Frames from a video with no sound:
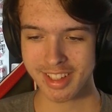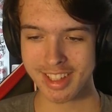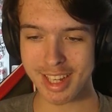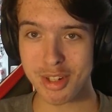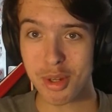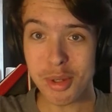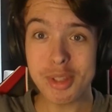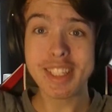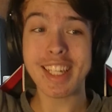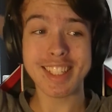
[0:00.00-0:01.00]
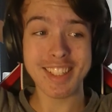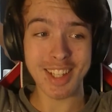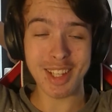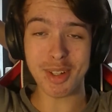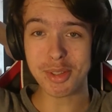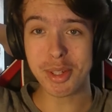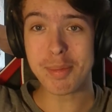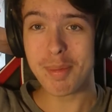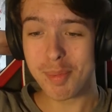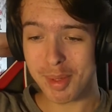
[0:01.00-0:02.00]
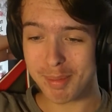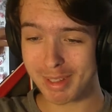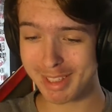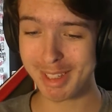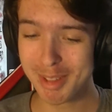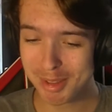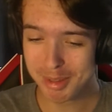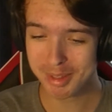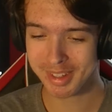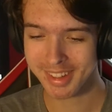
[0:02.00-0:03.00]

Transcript: Il y a genre eux qui a tiré random et puis il m'a tiré dessus.